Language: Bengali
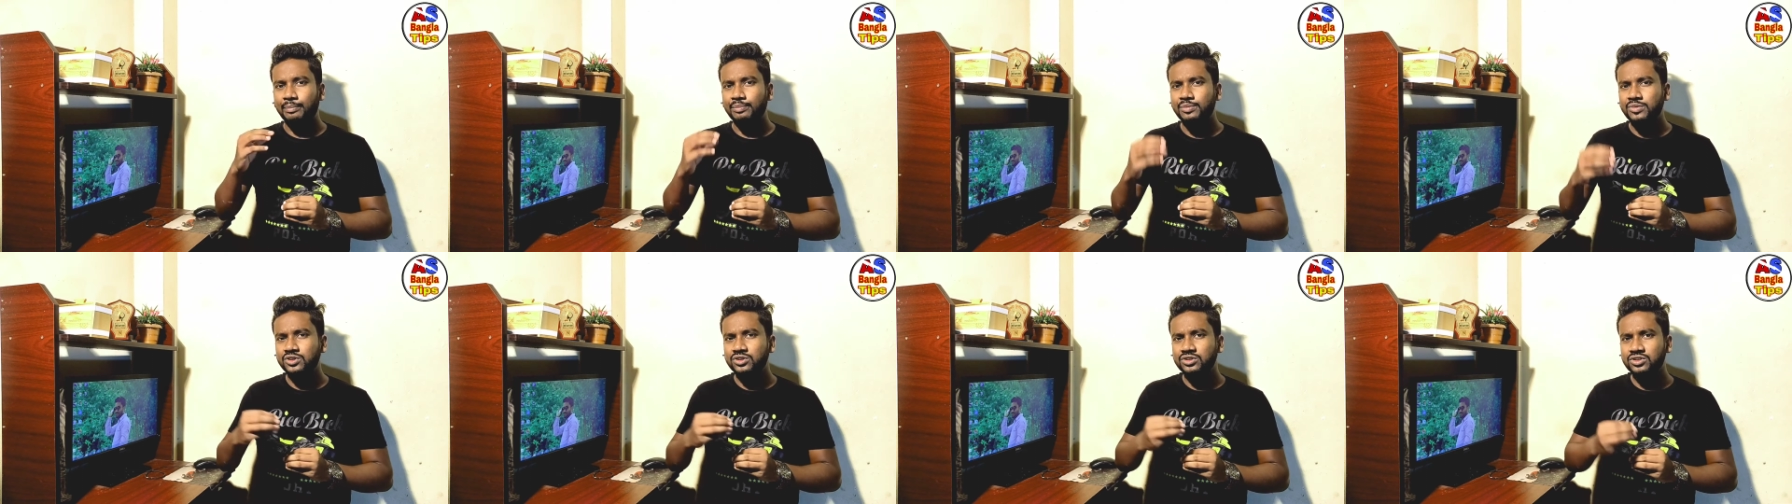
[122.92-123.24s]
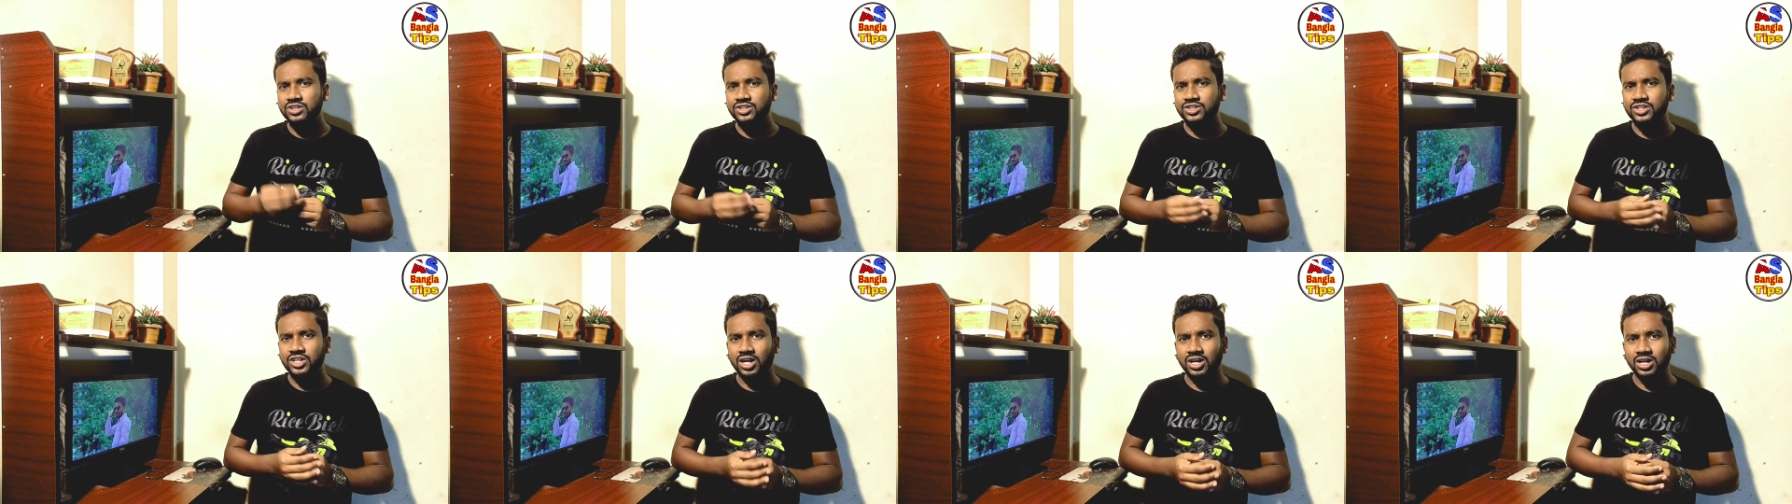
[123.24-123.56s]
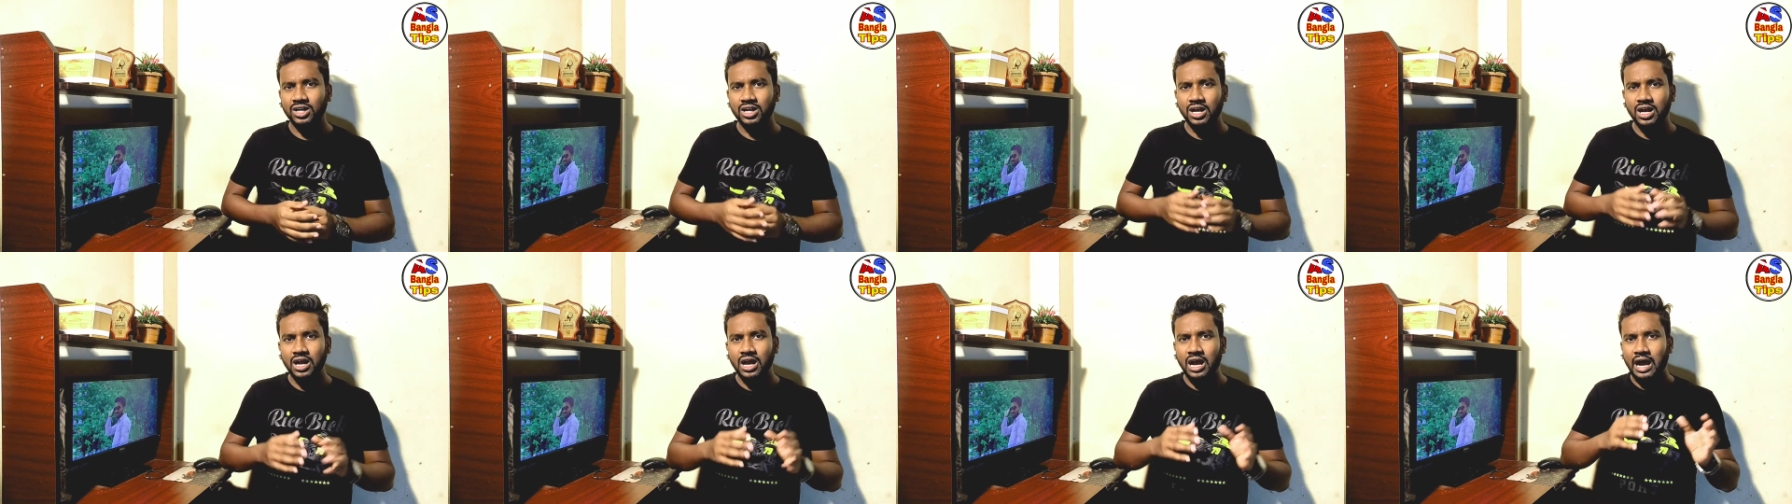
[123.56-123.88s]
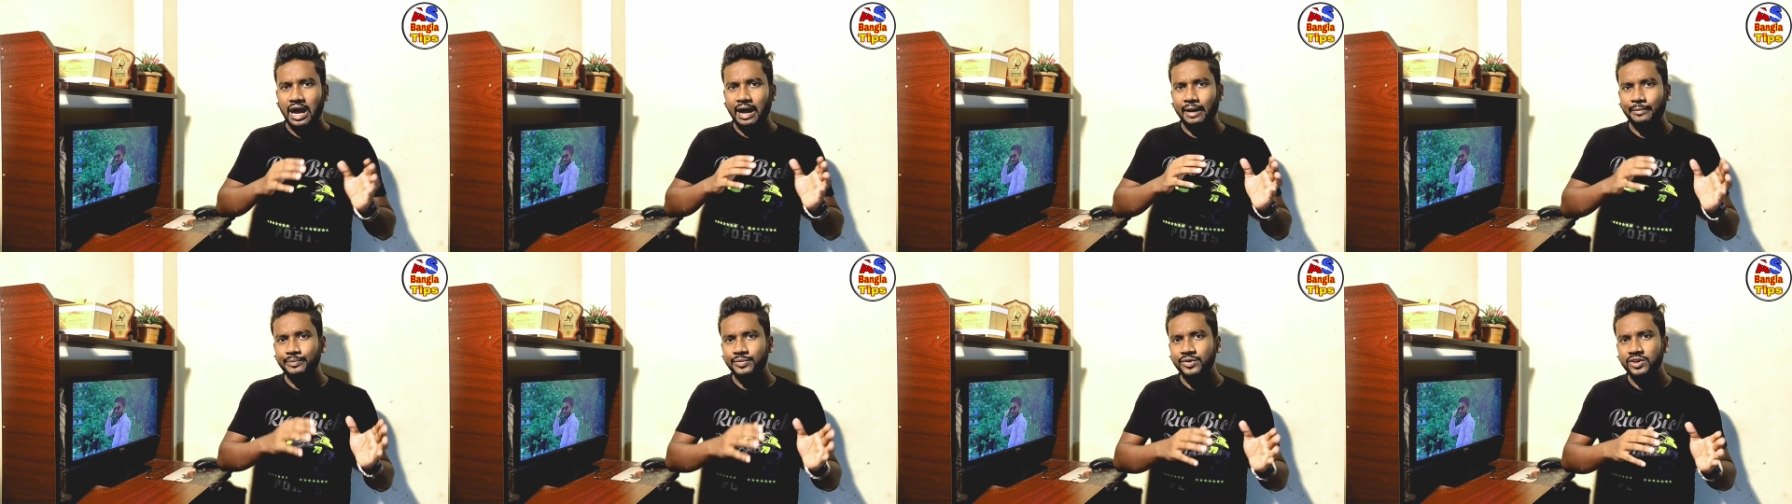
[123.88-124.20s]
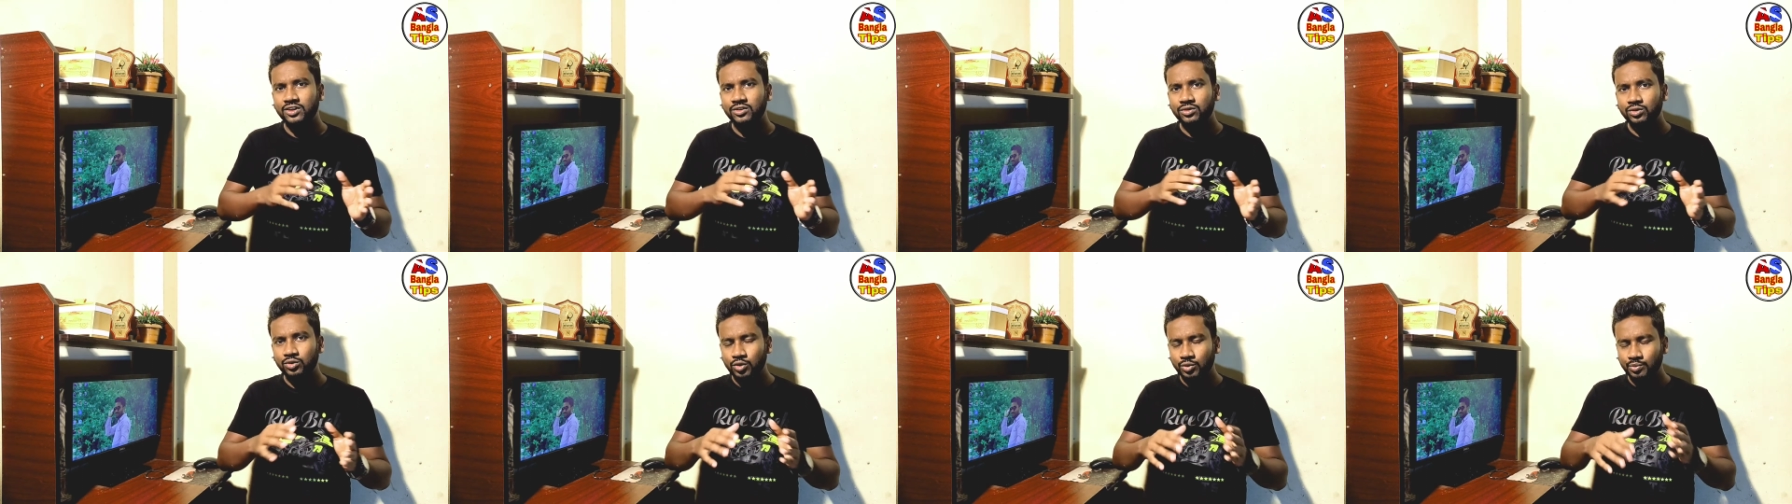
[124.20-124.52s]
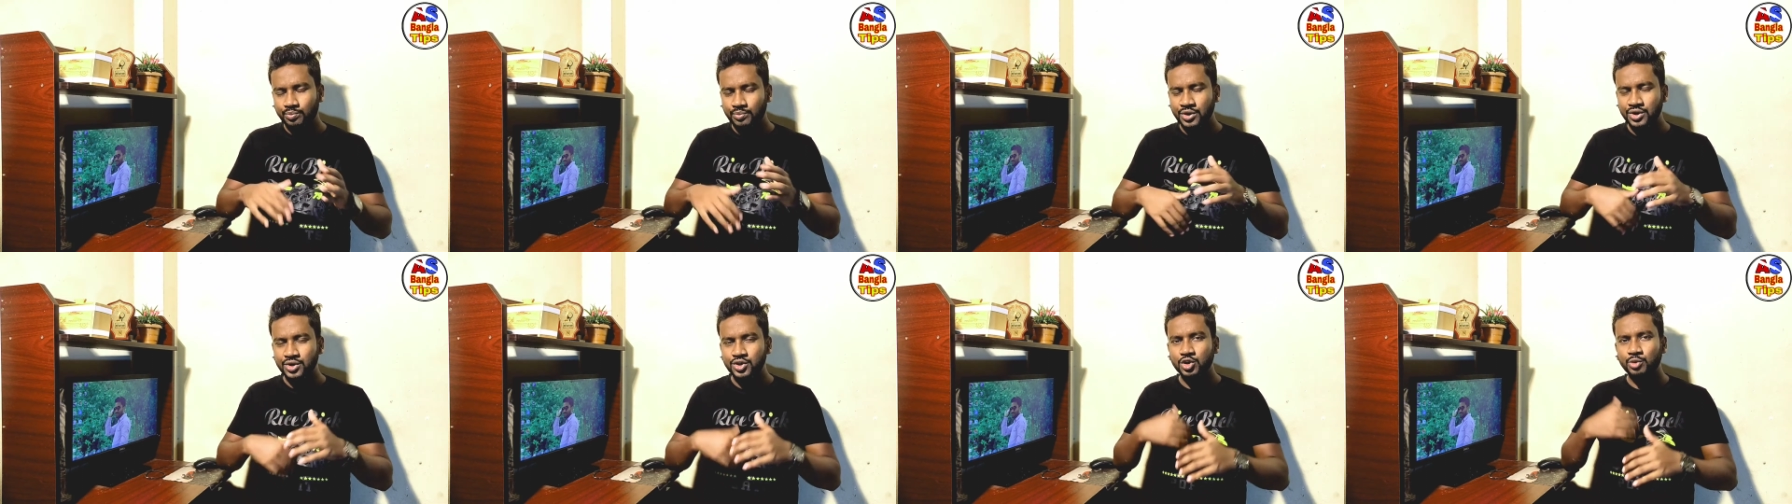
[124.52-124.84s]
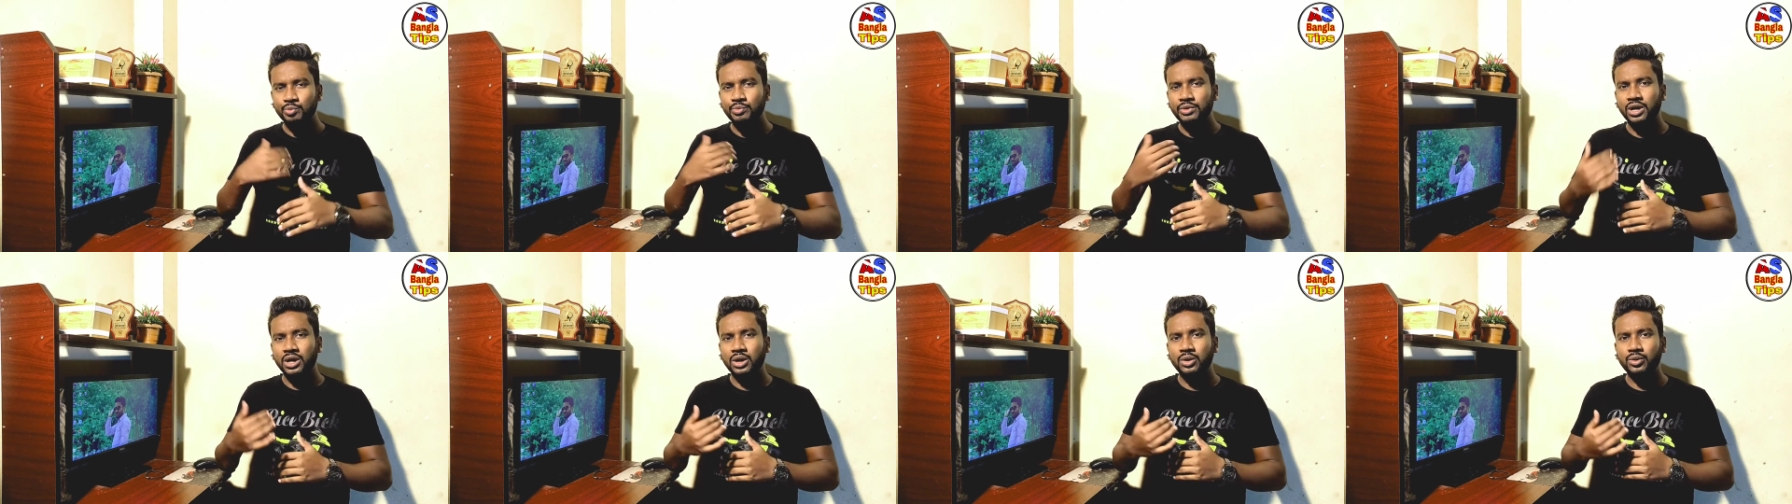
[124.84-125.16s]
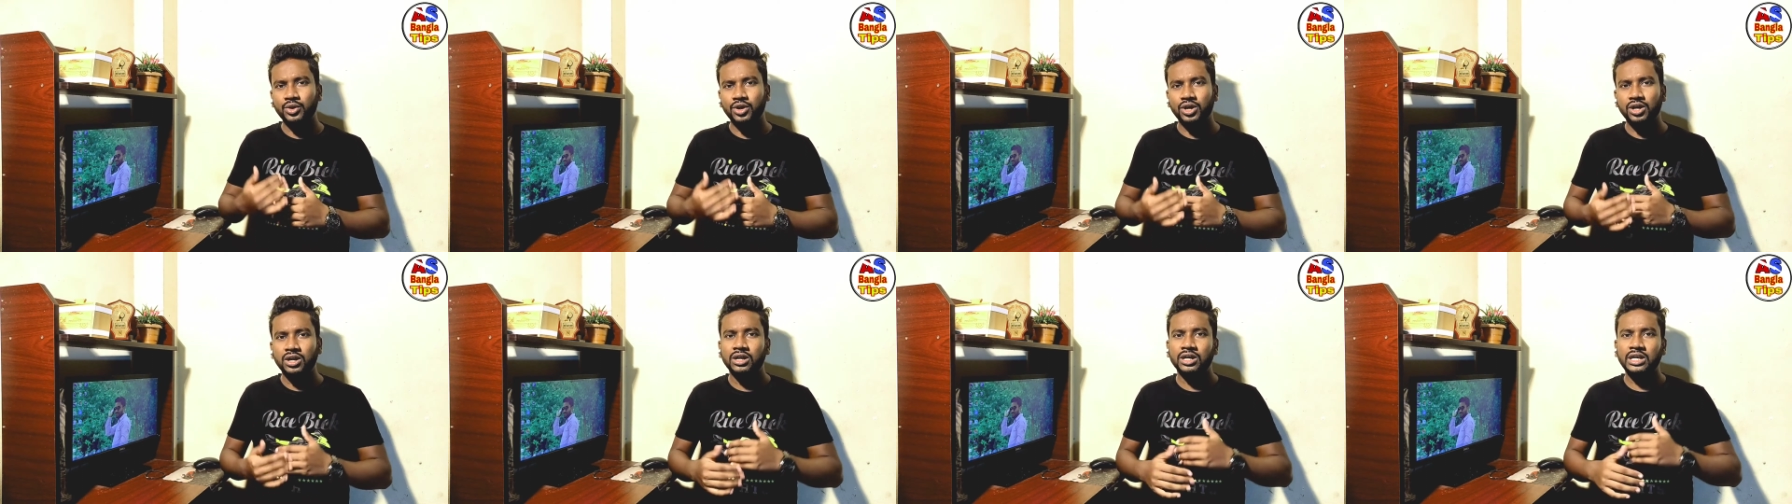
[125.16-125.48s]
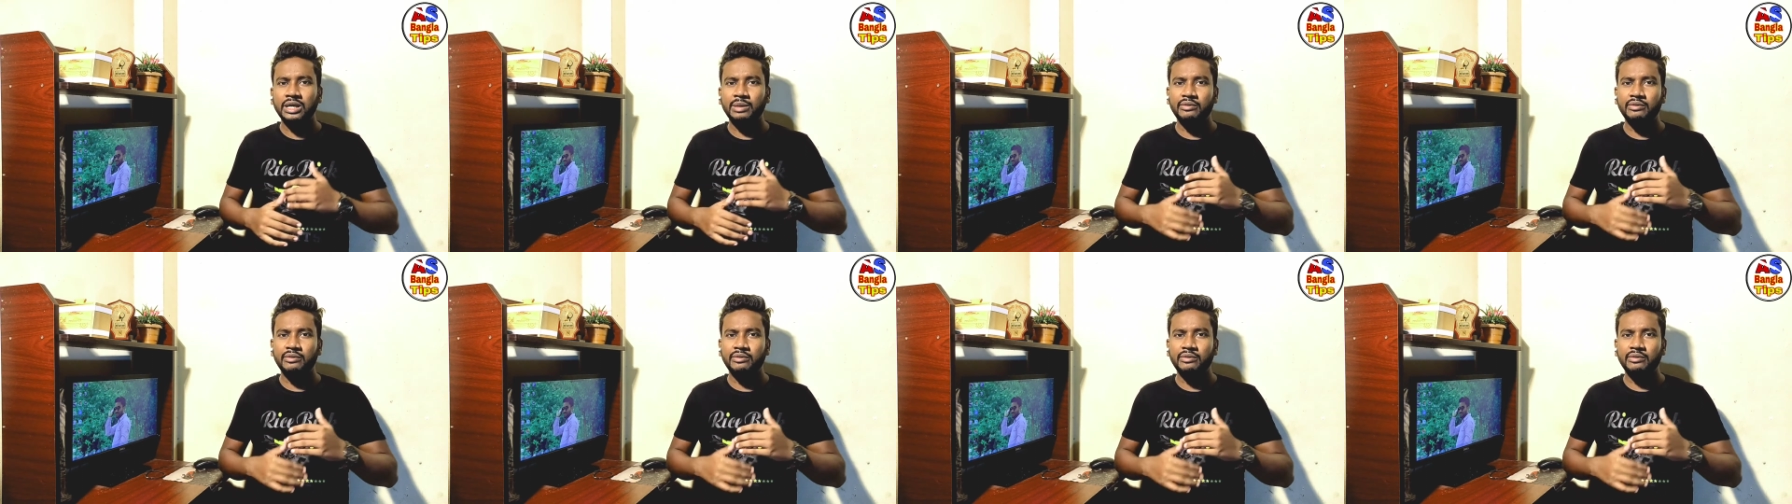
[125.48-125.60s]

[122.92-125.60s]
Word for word: আপনি যদি চান আপনি কিন্তু ভিডিও মেক করে